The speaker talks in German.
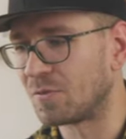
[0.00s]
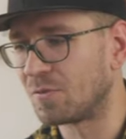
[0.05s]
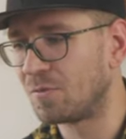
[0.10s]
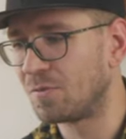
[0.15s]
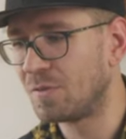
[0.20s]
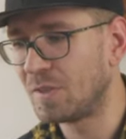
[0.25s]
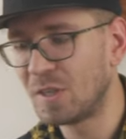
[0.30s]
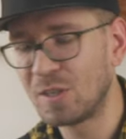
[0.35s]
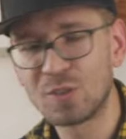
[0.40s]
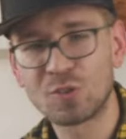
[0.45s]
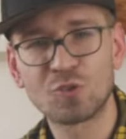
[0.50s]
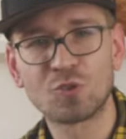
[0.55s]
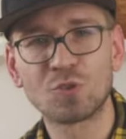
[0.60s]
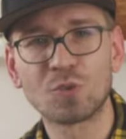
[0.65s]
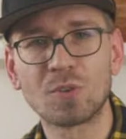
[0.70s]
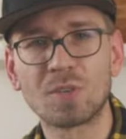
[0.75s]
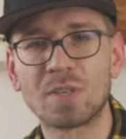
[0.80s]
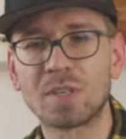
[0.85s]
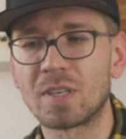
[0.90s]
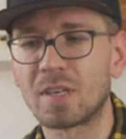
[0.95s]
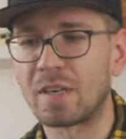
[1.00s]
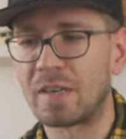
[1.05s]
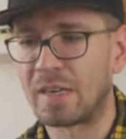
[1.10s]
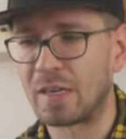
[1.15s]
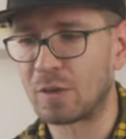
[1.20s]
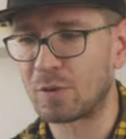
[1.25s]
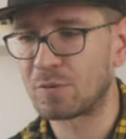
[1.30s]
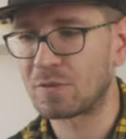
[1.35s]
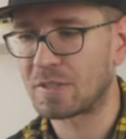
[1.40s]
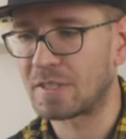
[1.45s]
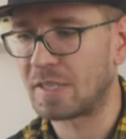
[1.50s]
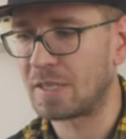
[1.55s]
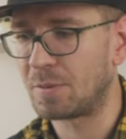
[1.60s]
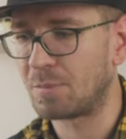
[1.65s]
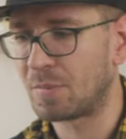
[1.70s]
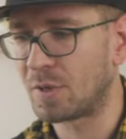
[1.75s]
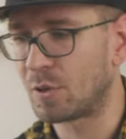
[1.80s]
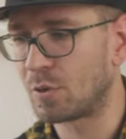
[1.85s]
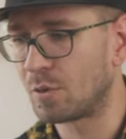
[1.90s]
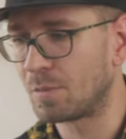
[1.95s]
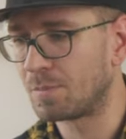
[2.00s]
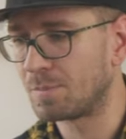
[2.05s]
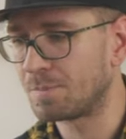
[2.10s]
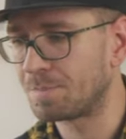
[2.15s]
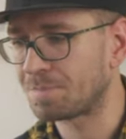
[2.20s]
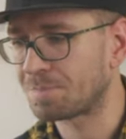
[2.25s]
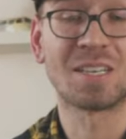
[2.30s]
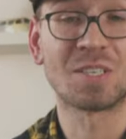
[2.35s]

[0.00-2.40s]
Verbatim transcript: viele Stunden an Laufzeit bekommen.